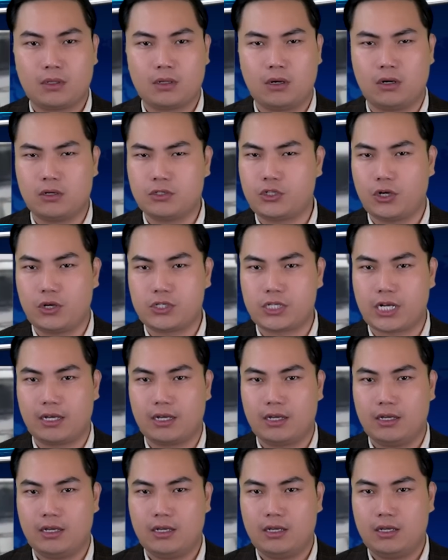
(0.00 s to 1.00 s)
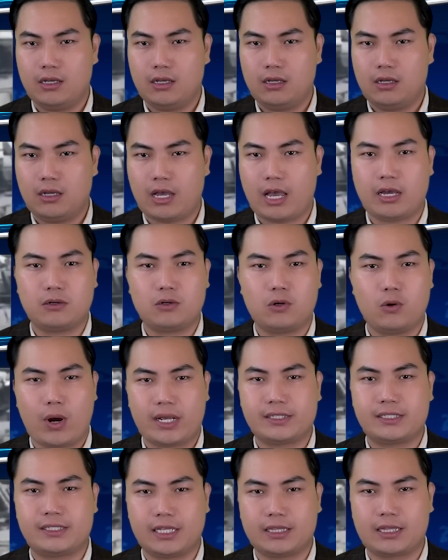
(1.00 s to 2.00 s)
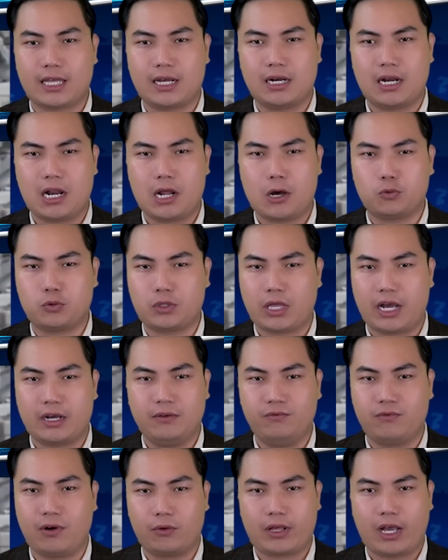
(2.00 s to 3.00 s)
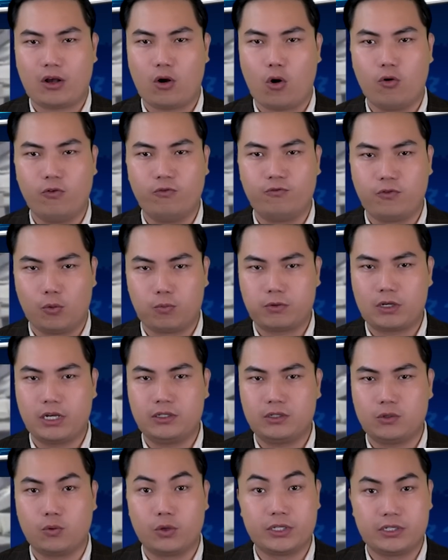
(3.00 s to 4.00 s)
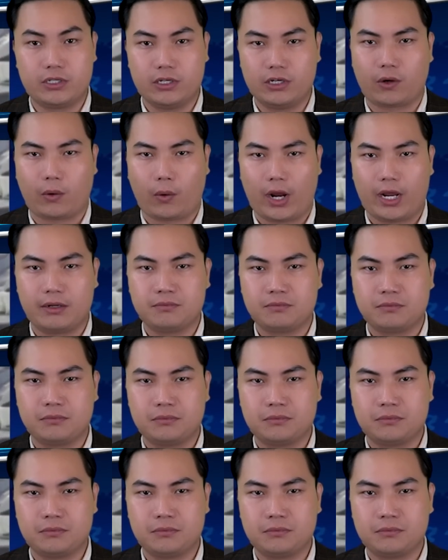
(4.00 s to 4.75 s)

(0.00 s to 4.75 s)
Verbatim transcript: Họ cho rằng hàng đoàn xe tăng lao thẳng vào các ổ phục kích của Ukraine.